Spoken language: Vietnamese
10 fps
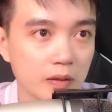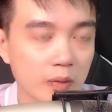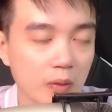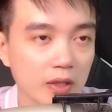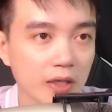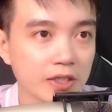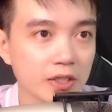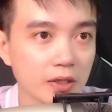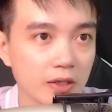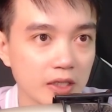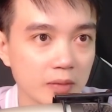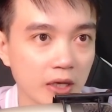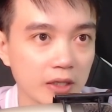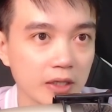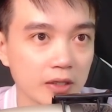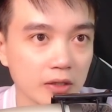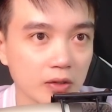Mong là thầy sẽ xử lý tấm ảnh kia thật